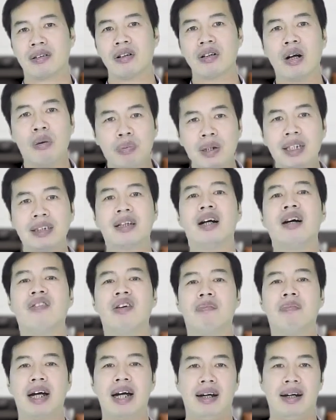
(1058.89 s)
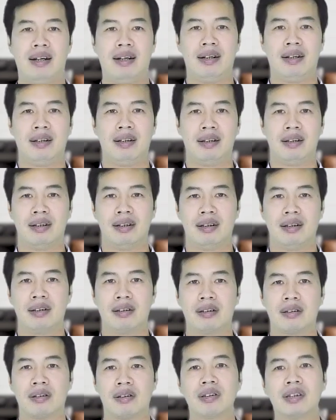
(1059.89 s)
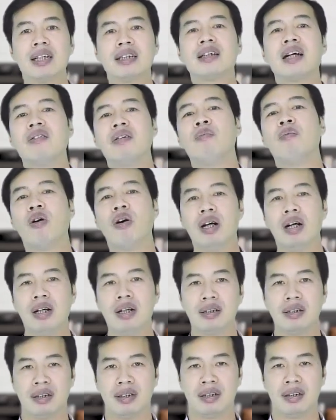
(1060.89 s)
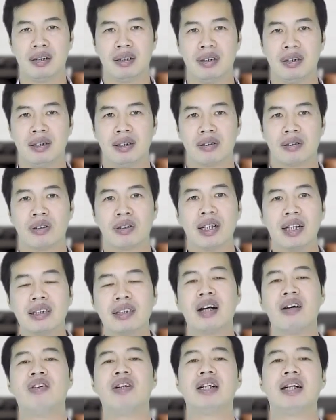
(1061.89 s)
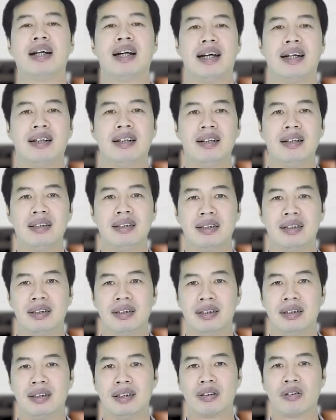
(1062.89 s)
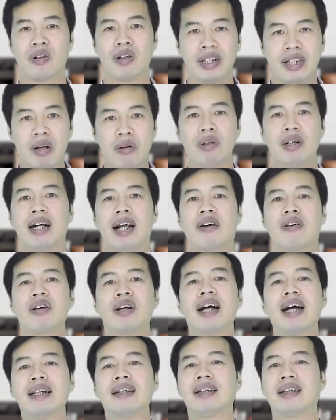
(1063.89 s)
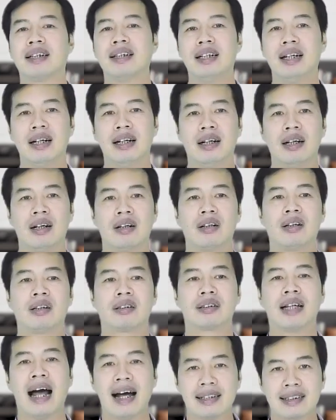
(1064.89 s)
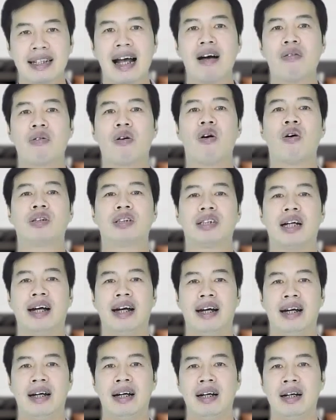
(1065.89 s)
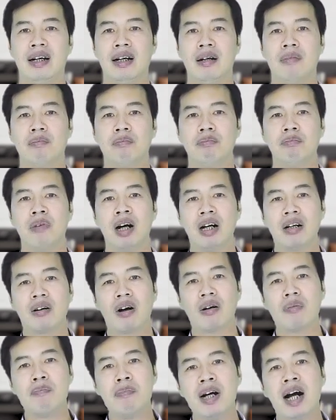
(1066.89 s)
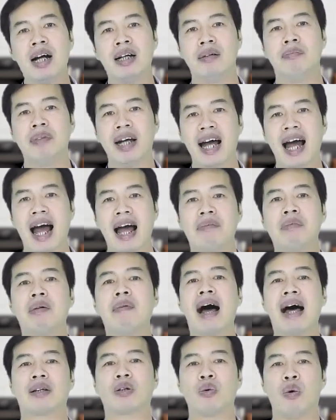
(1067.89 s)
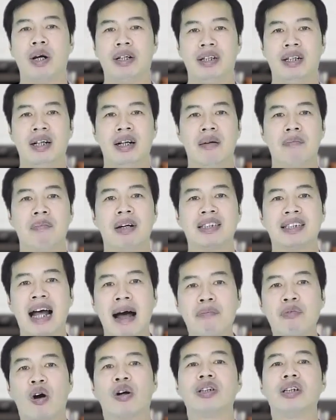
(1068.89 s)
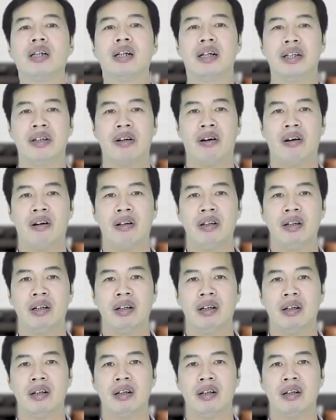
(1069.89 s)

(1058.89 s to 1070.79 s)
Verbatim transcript: con không thích chơi với mẹ con thích chơi với bố hơn con thích chơi với người này hơn con yêu người này con ghét người kia tại sao con trẻ mới có 10, 12, 13 tuổi mà dám nói những lời nói